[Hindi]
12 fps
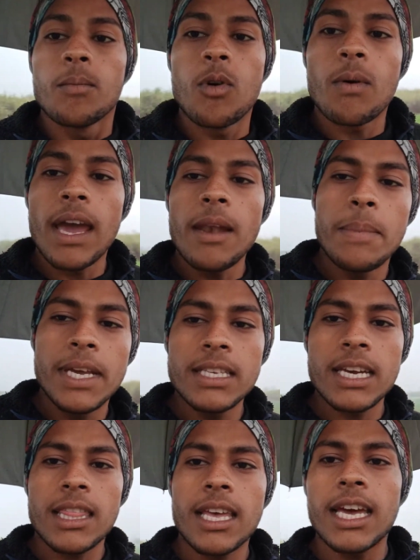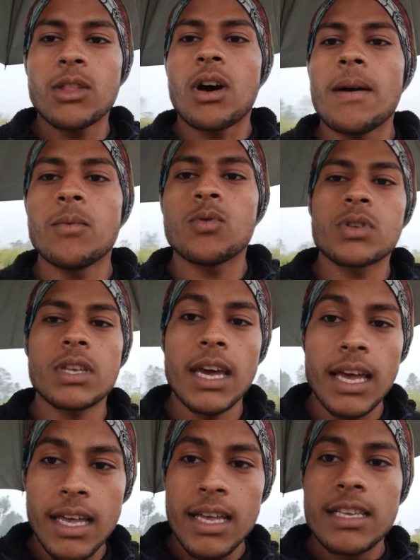मोबाइल भीग जाता है तो हम
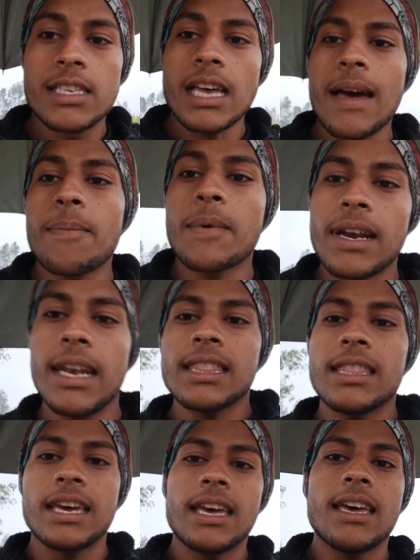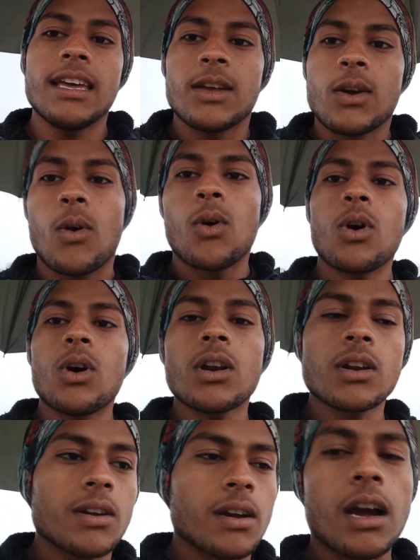उसे साफ़ कर लेते हैं
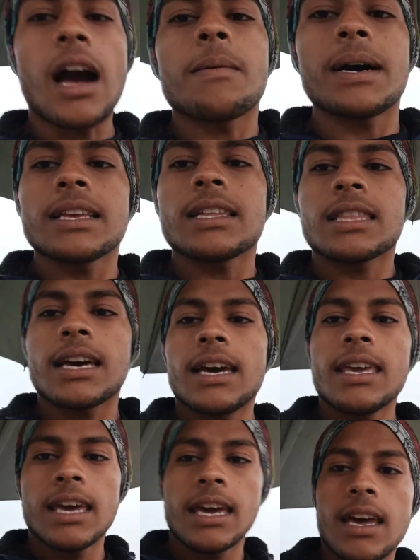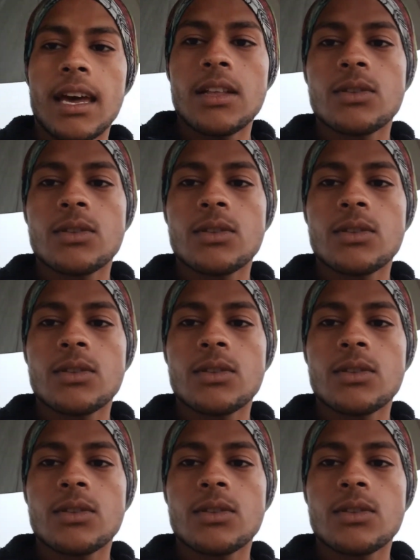और काम आ जाता है ये